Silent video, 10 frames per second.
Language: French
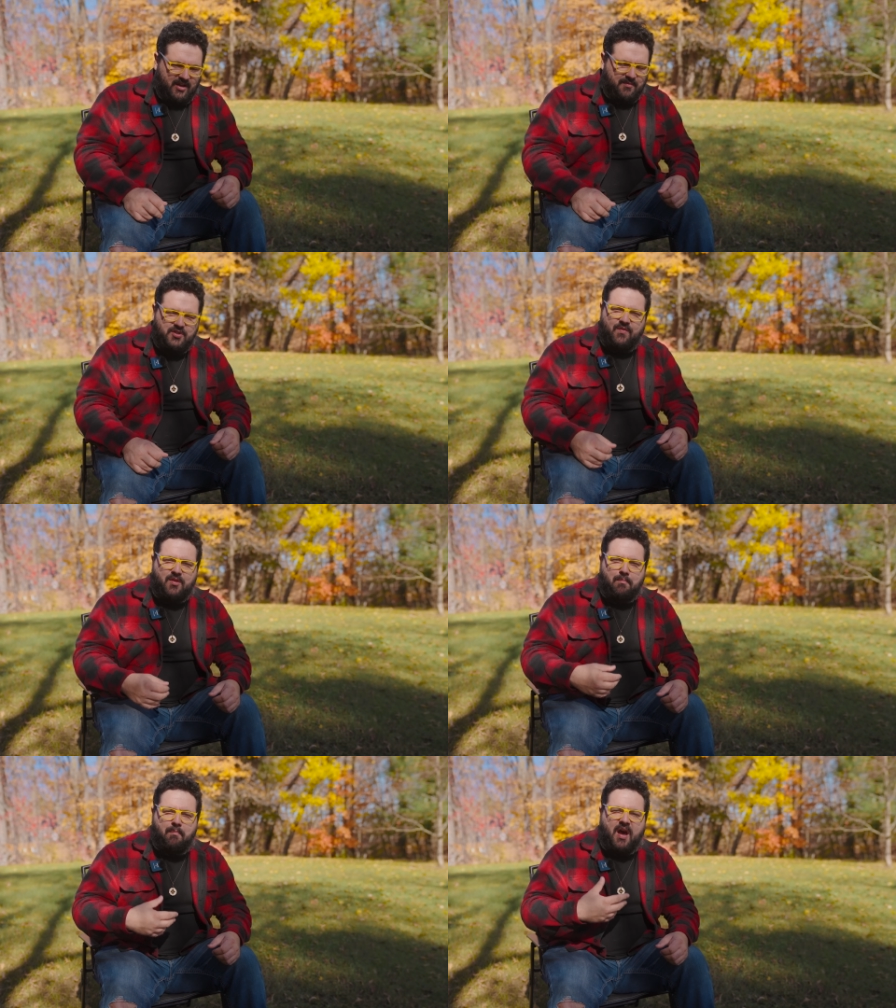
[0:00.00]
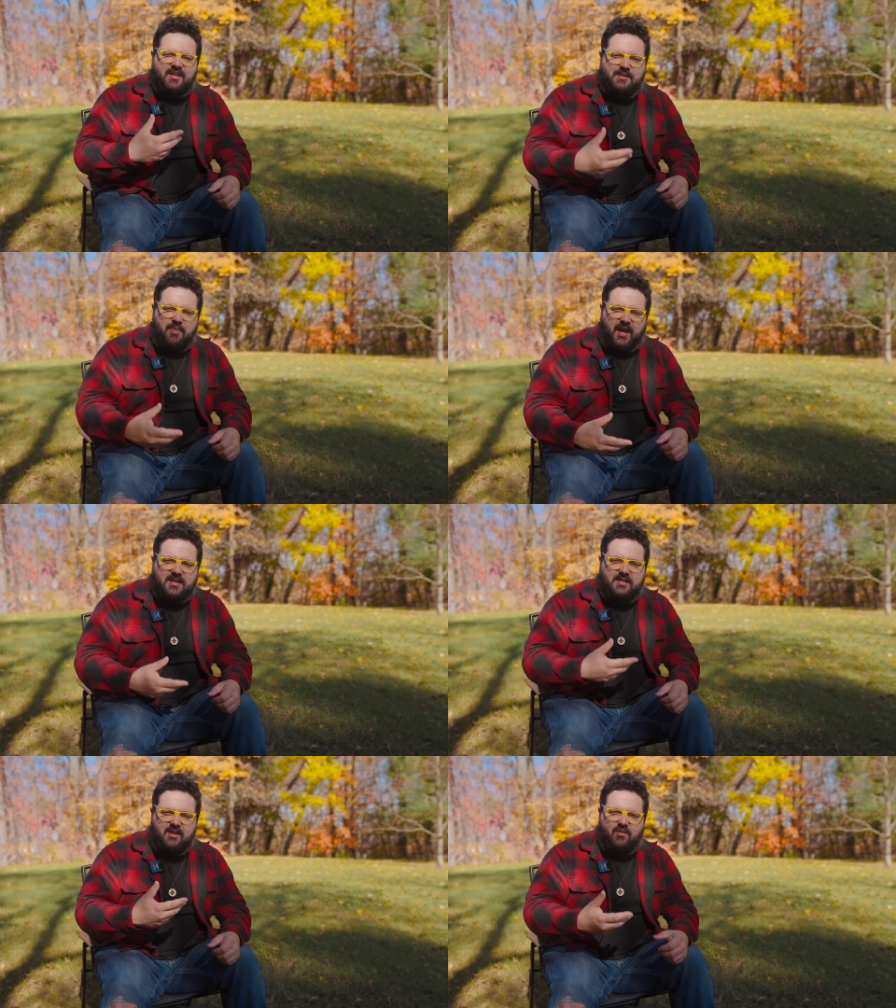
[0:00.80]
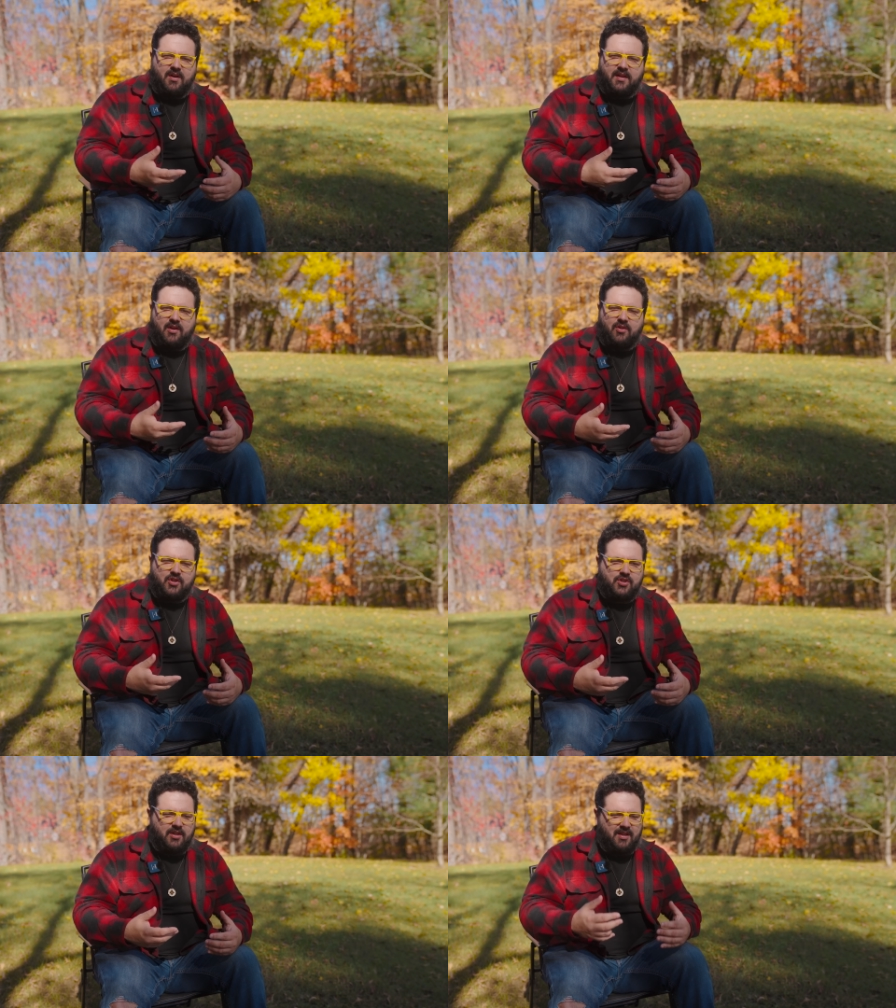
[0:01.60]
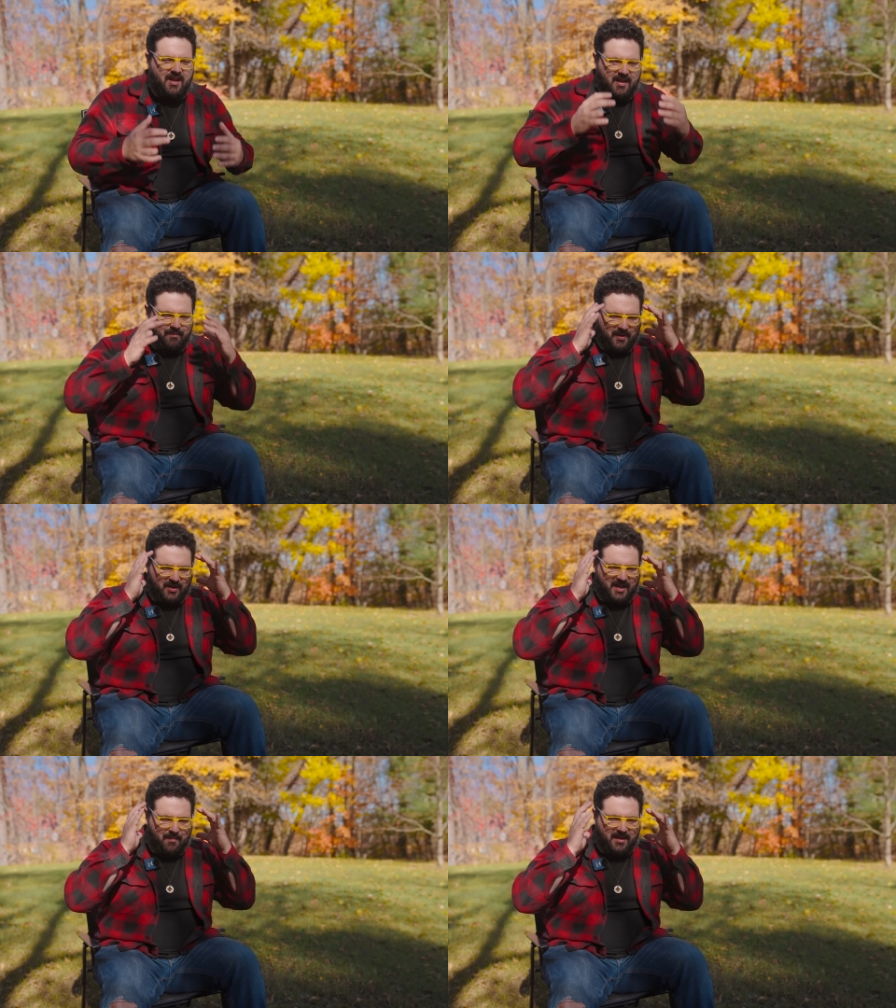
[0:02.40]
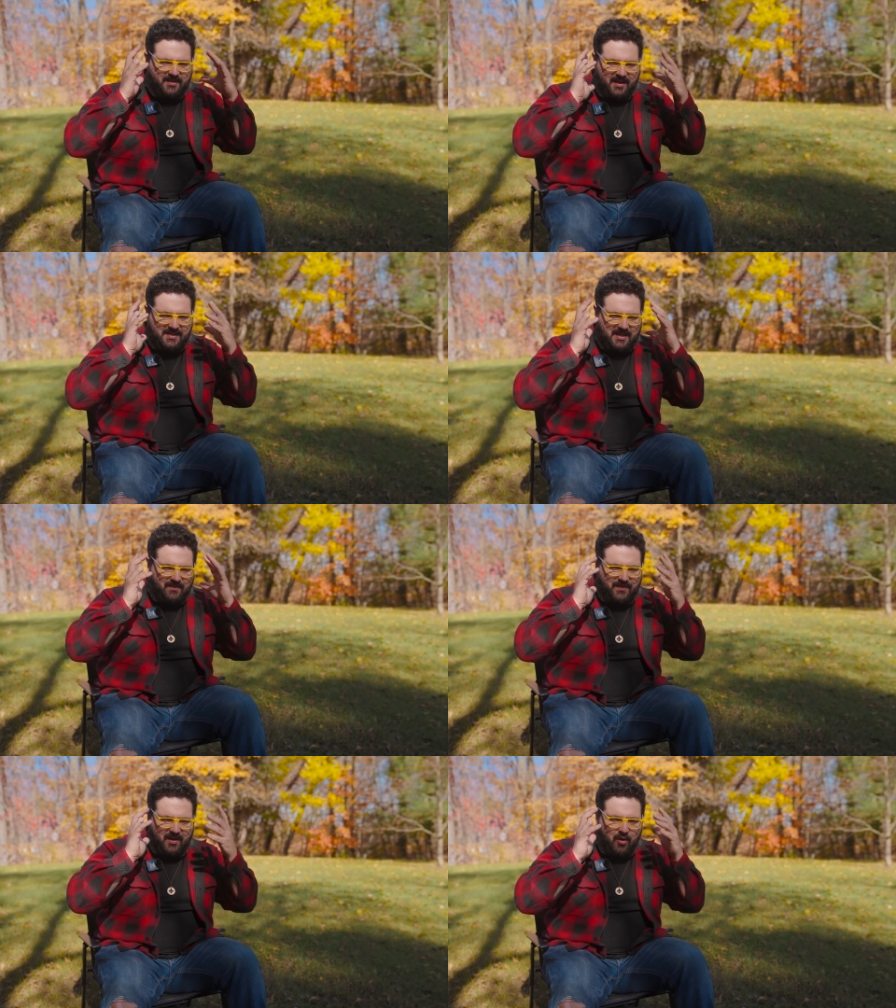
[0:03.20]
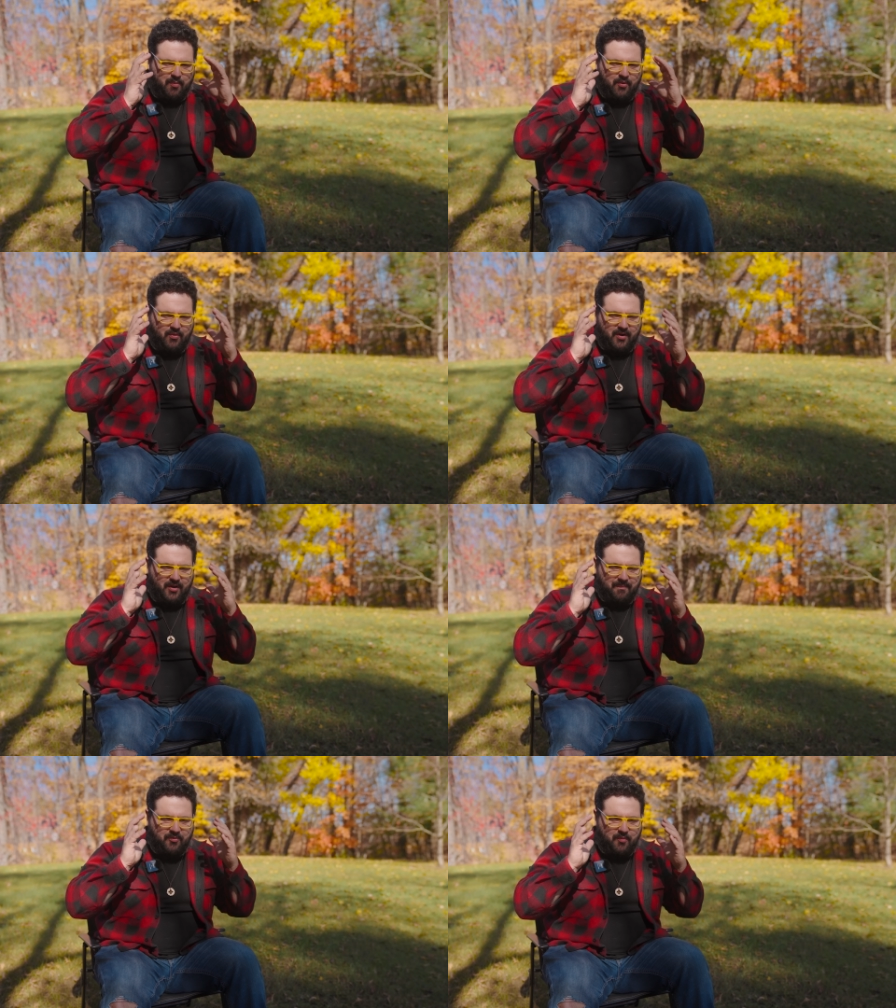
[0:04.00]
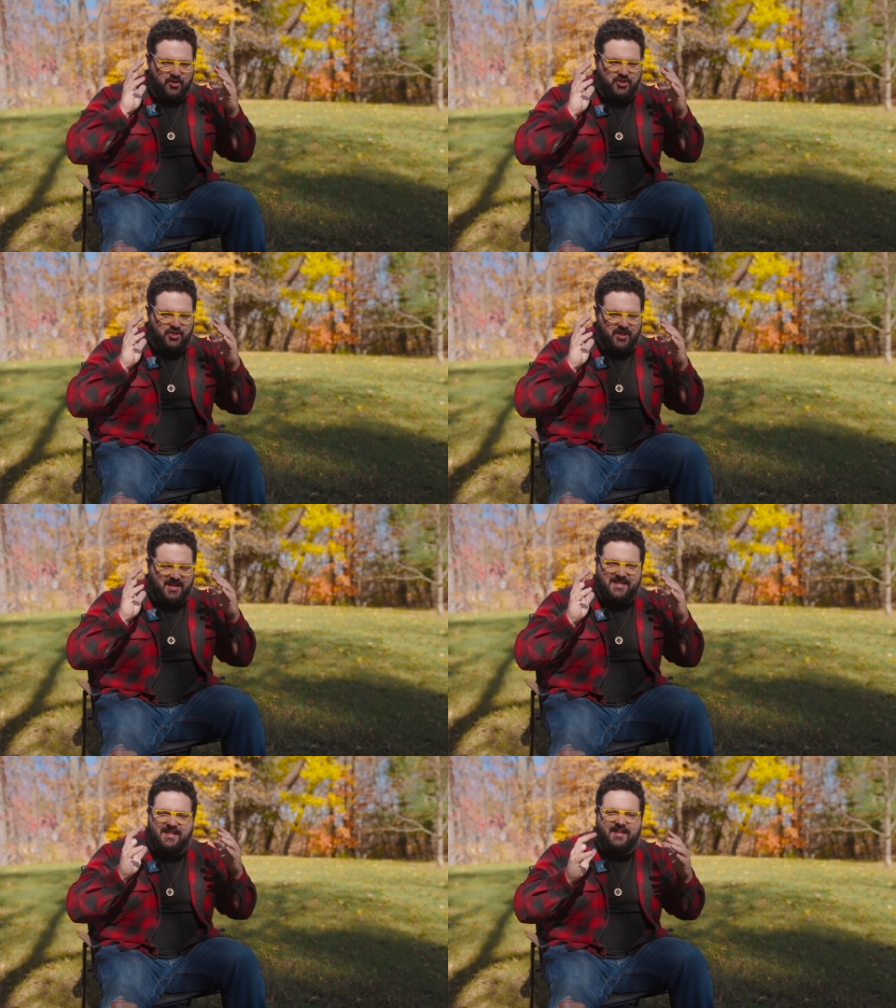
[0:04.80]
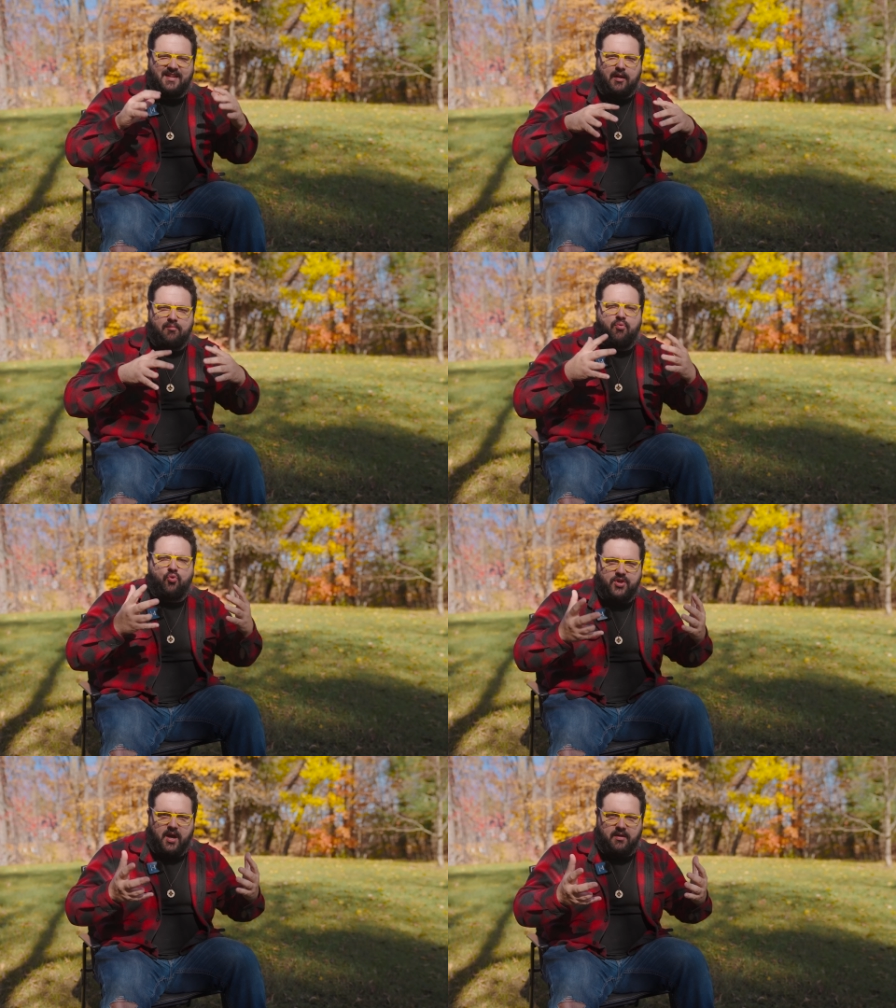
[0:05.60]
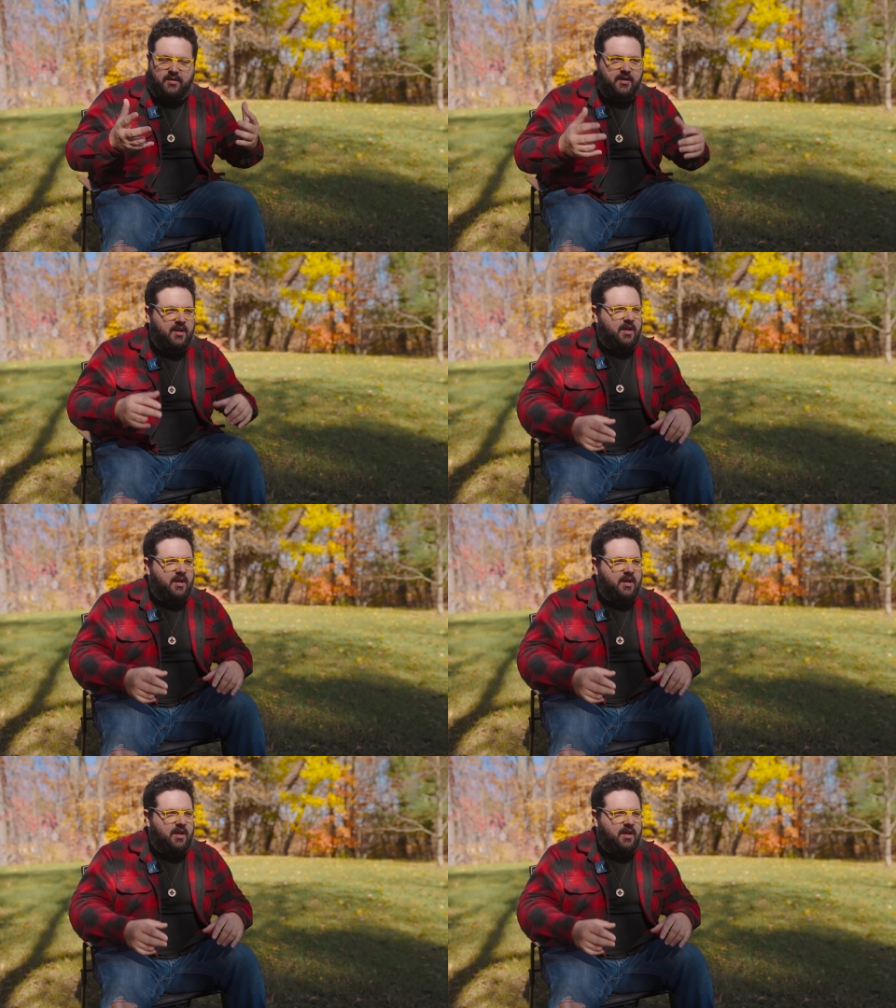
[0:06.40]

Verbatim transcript: comme si j'avais une basse pression en quelque sorte. Mais là, dans ma tête, ça devient un peu. moi, je dis que j'ai des idées dans le brouillard.